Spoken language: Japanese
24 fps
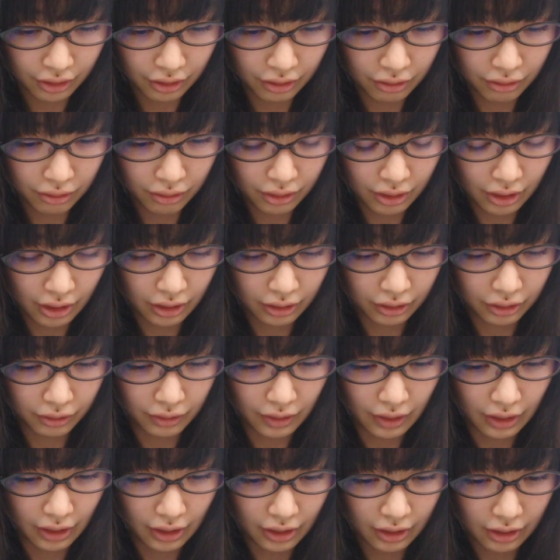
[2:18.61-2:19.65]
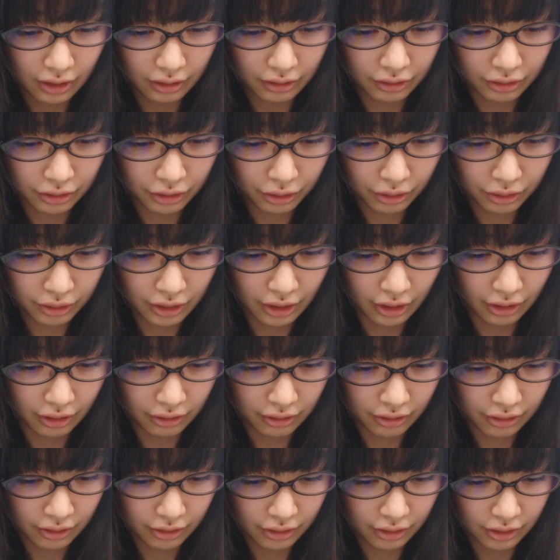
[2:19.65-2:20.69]
ゆっこさんとは連絡取って
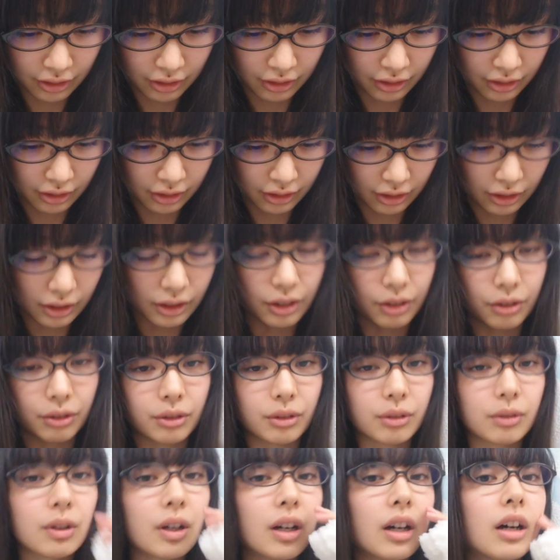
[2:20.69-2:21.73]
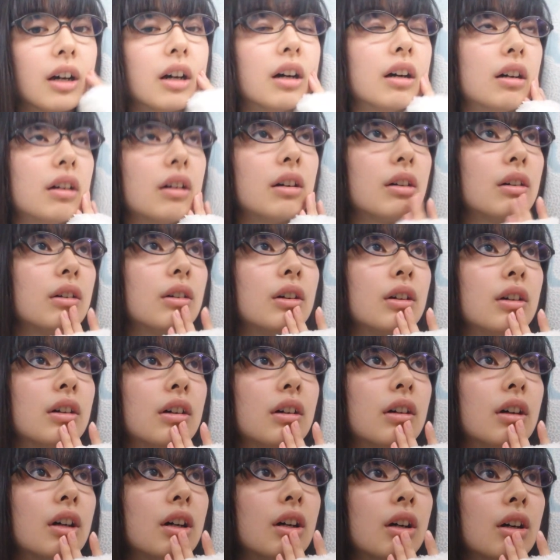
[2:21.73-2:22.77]
るっていうのは、
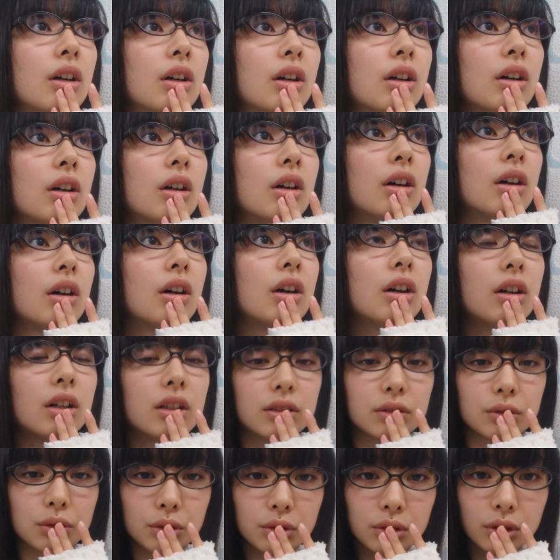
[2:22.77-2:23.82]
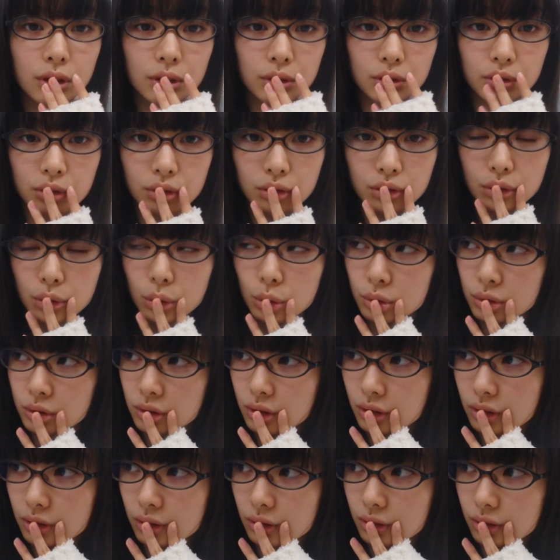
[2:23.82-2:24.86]
あ、取ってる、
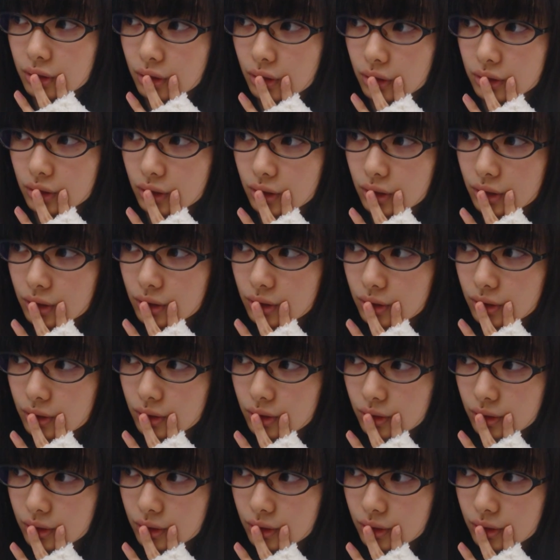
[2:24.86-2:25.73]
取ってるかな